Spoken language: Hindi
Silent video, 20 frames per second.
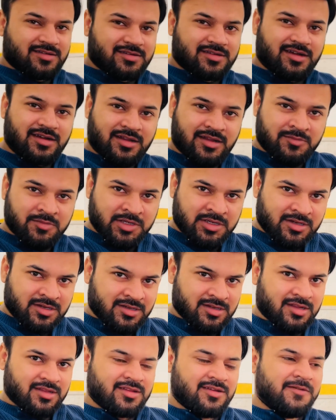खाना मैं
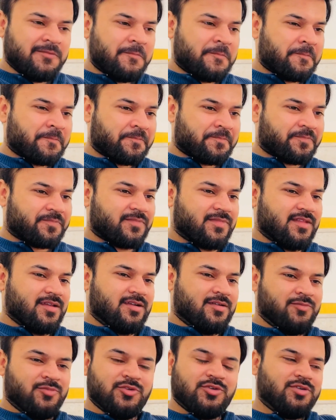खा रहा था
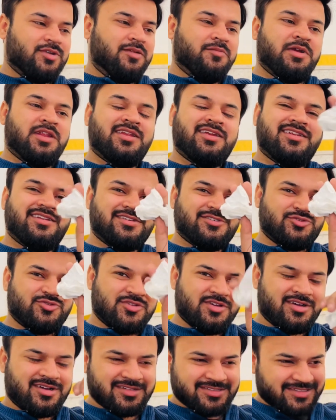हम लोगों ने मैंने ये टिशू
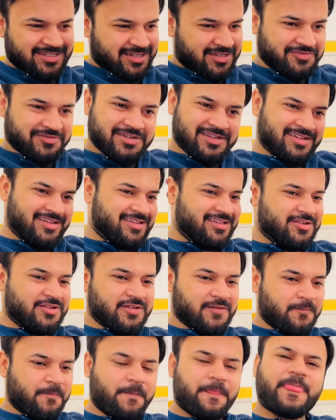से हाथ साफ़ कर
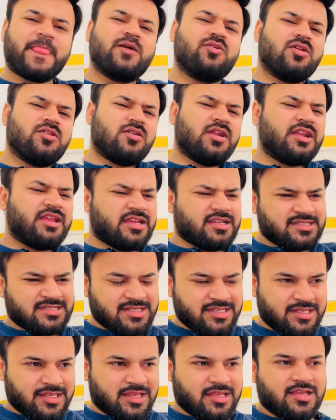लिए थोड़ा थोड़ा टेस्ट
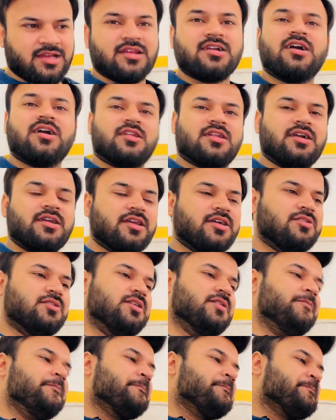ही किया यार खाना क्या
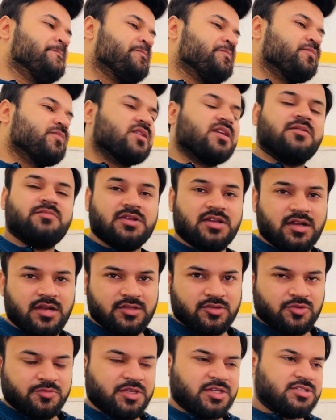होता है अभी
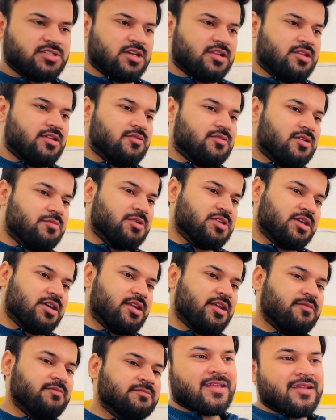रात को भी एक शादी उधर भी
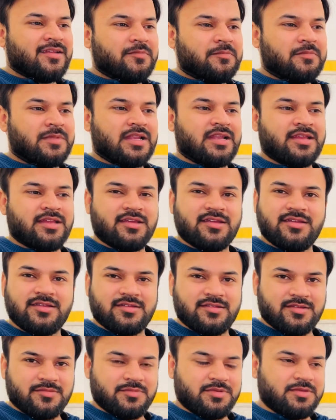जाना है मैंने
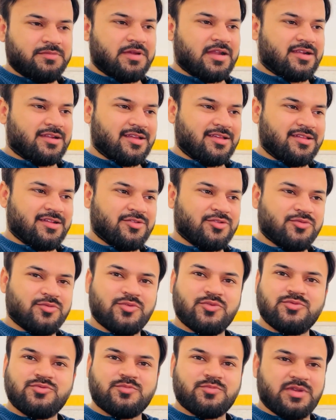जब भी बैठा ही था तो
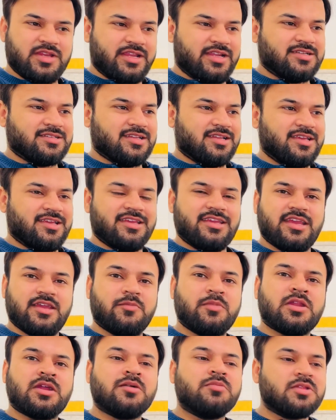वो प्लेट्स ले गया
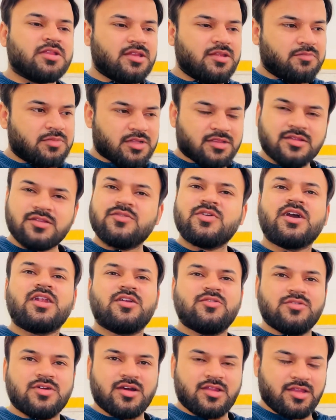मैंने कहा पता नहीं बर्तन
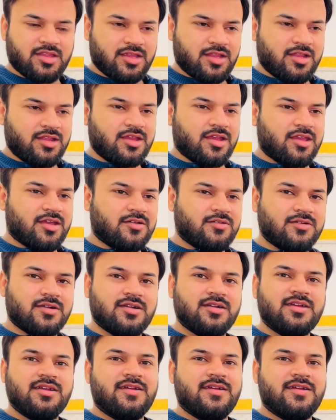वगैरह उठाने के लिए आया होगा